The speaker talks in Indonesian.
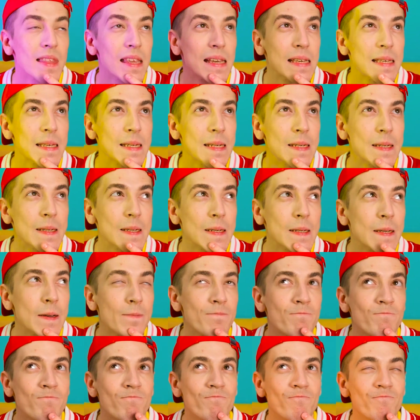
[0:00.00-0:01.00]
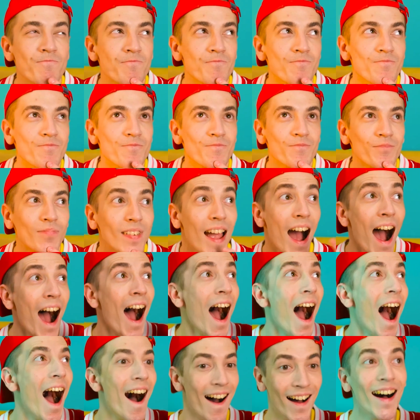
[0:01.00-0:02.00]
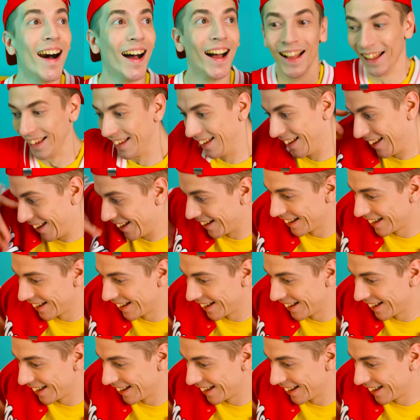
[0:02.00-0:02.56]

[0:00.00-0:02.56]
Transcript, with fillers: tunggu sebentar. Oh, aku ingat.